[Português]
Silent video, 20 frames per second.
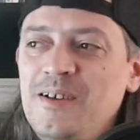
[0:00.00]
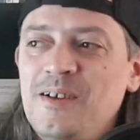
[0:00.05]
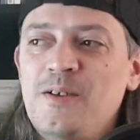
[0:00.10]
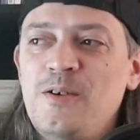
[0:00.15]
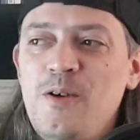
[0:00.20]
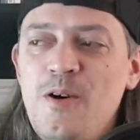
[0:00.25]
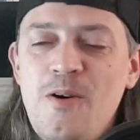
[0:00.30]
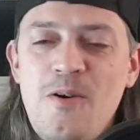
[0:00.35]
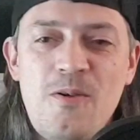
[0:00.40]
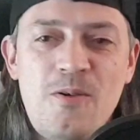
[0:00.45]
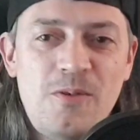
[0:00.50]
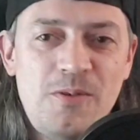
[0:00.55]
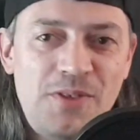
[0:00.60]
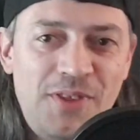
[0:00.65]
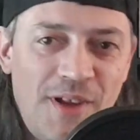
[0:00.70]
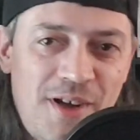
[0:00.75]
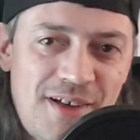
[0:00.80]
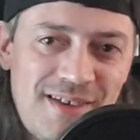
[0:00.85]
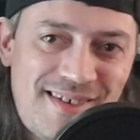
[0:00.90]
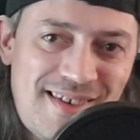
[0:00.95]
com
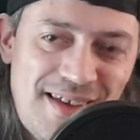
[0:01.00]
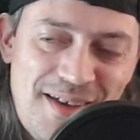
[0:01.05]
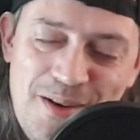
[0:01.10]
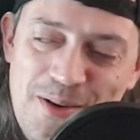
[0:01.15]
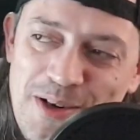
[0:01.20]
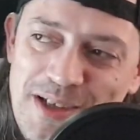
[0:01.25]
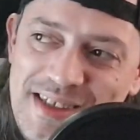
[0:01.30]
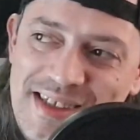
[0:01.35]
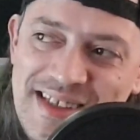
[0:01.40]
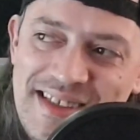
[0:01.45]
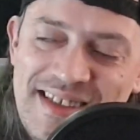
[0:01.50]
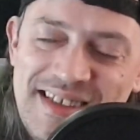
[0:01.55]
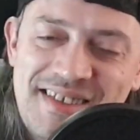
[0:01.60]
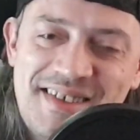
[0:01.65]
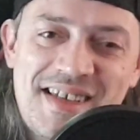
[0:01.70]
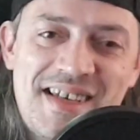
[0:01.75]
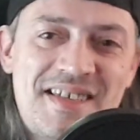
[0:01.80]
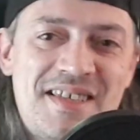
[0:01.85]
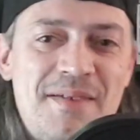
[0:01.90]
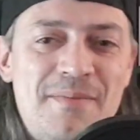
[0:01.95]
nota
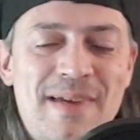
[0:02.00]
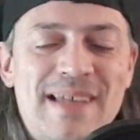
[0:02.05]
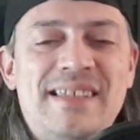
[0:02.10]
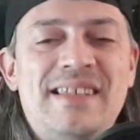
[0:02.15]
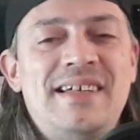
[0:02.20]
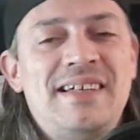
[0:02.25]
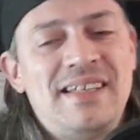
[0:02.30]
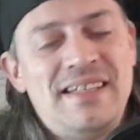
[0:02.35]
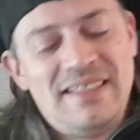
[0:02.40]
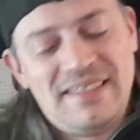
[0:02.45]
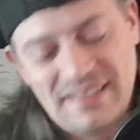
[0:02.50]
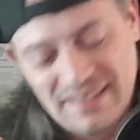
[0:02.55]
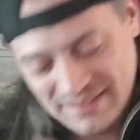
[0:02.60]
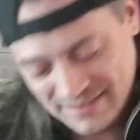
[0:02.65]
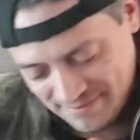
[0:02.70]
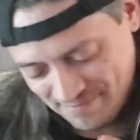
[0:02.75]
86 na Metacritic.